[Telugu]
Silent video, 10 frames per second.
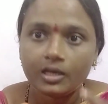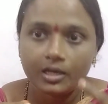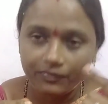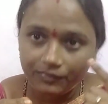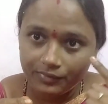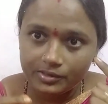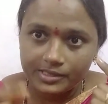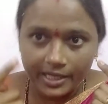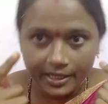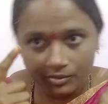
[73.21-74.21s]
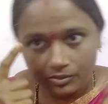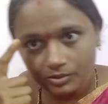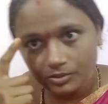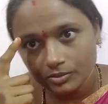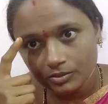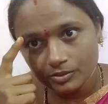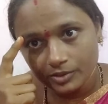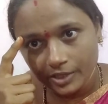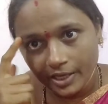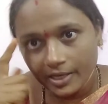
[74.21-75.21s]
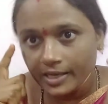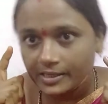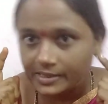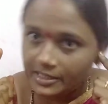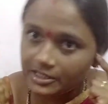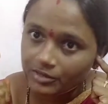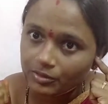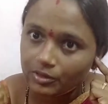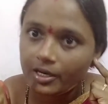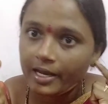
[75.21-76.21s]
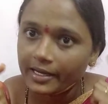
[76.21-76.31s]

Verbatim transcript: లెఫ్ట్ సైడ్ ఉంటే రైట్ సైడ్ చెవులో